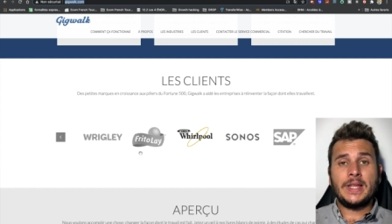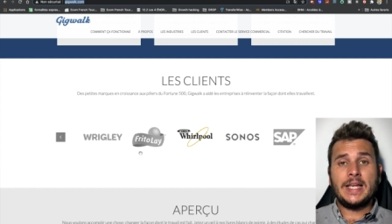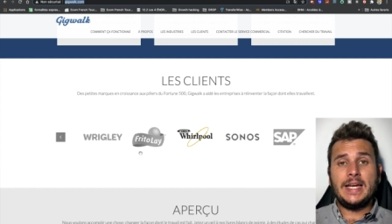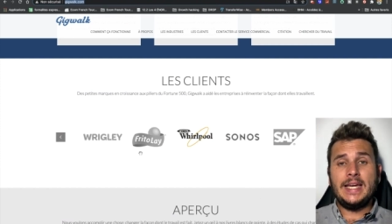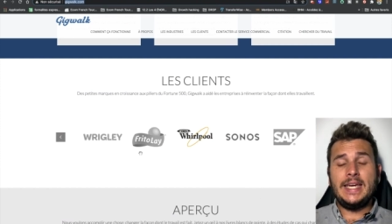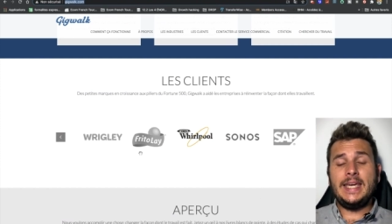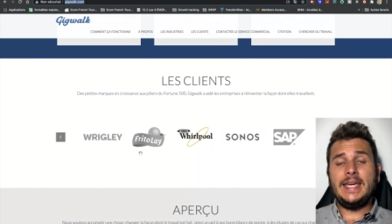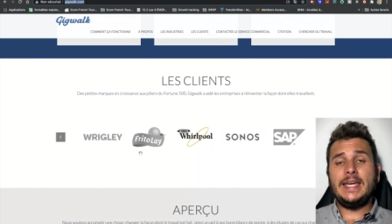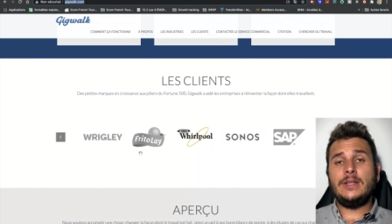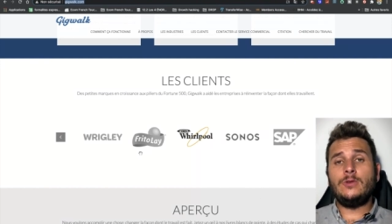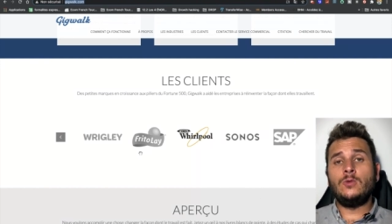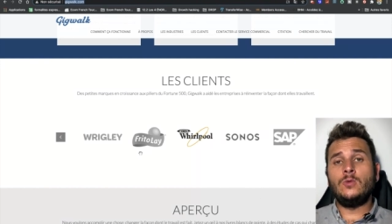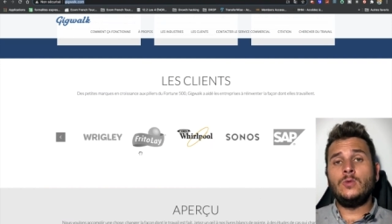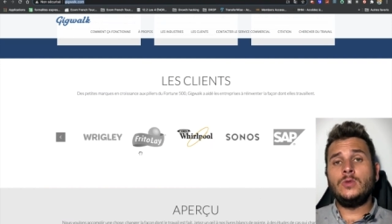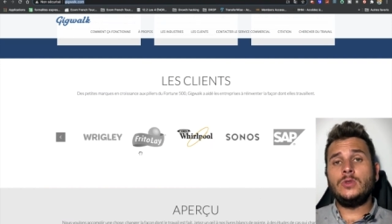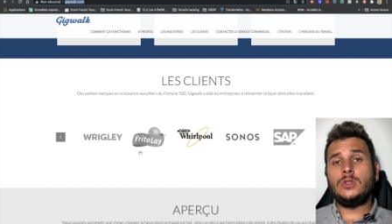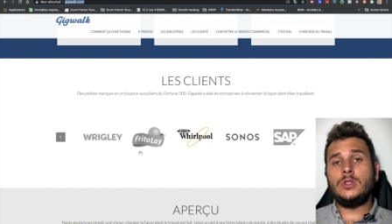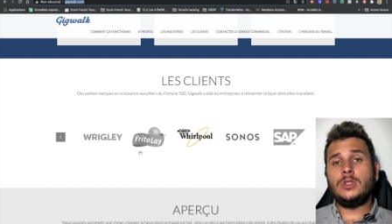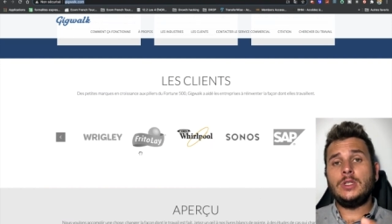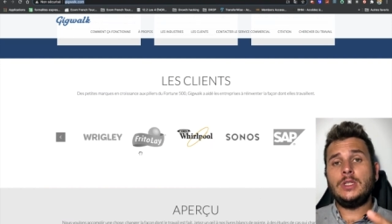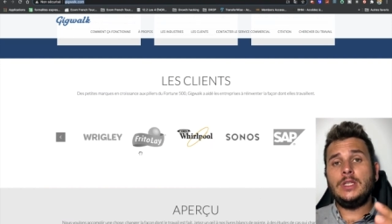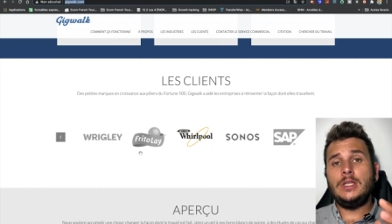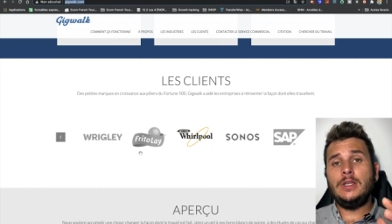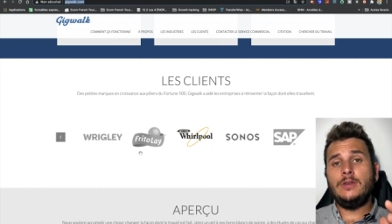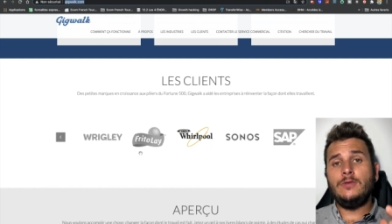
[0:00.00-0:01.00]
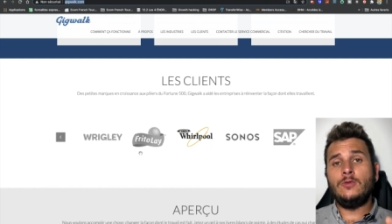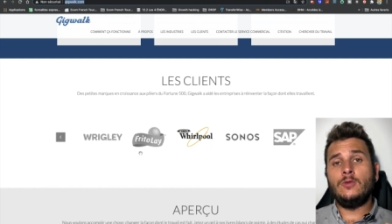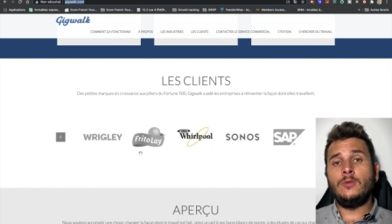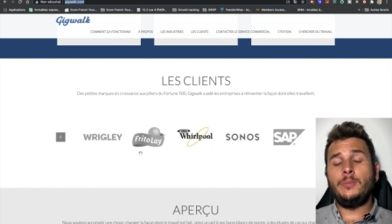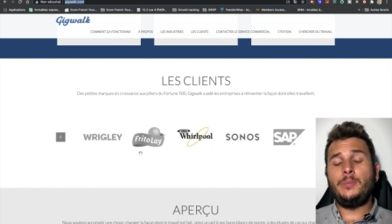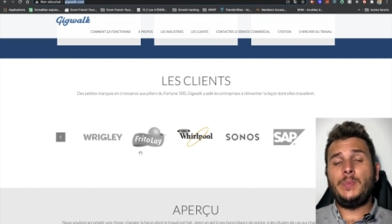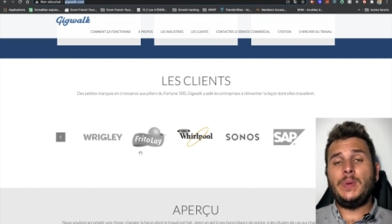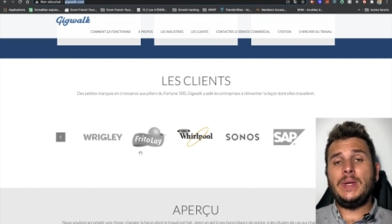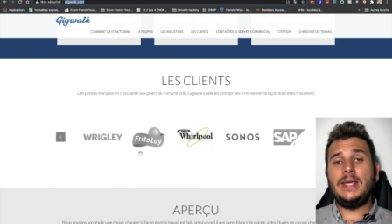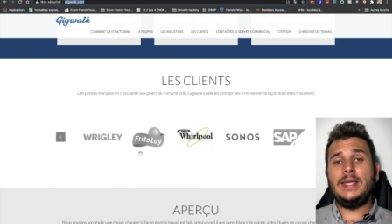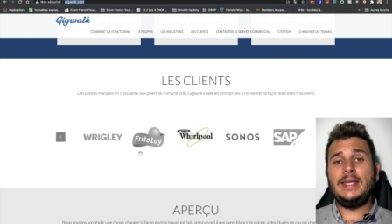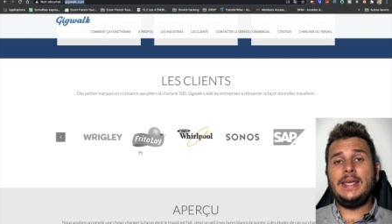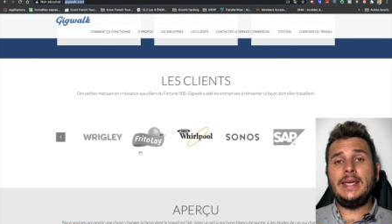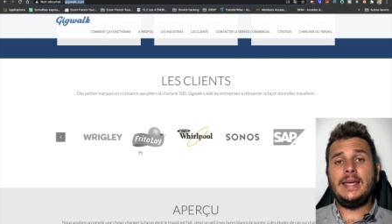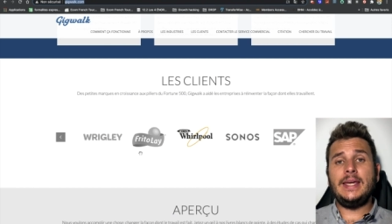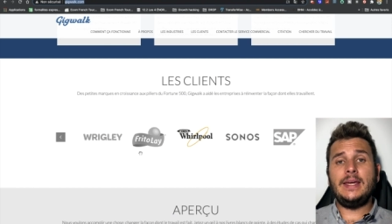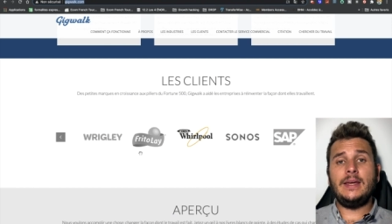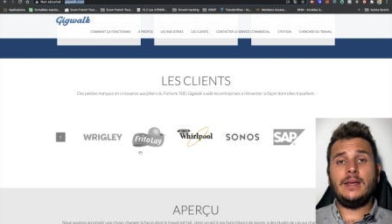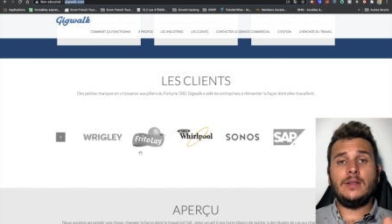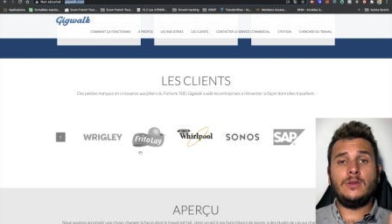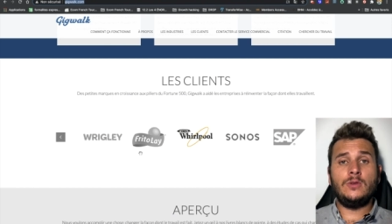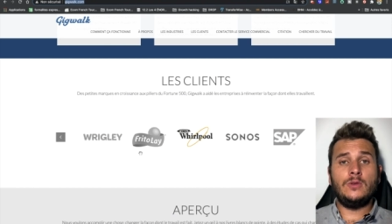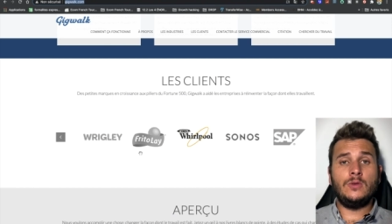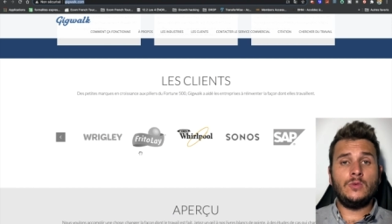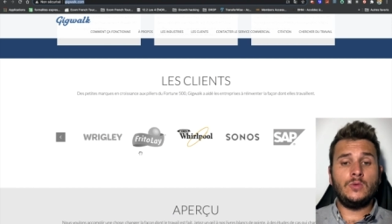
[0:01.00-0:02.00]
et donc ils vont payer
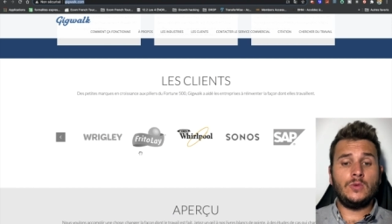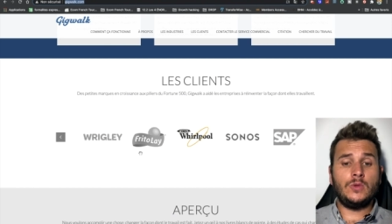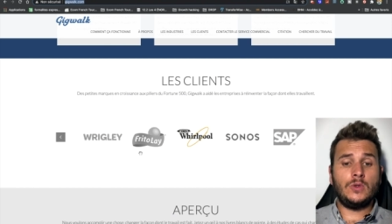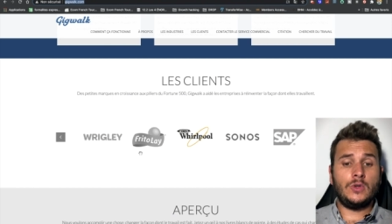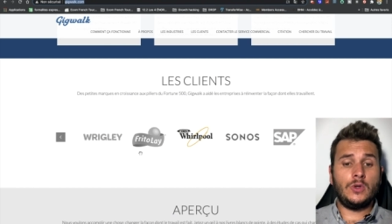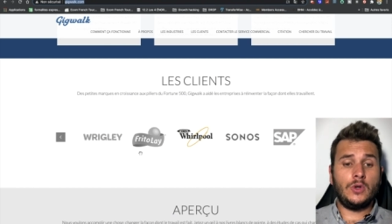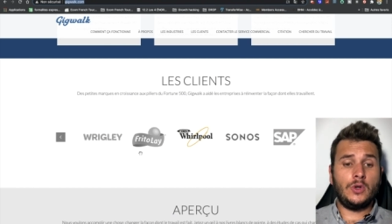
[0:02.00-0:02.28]
donc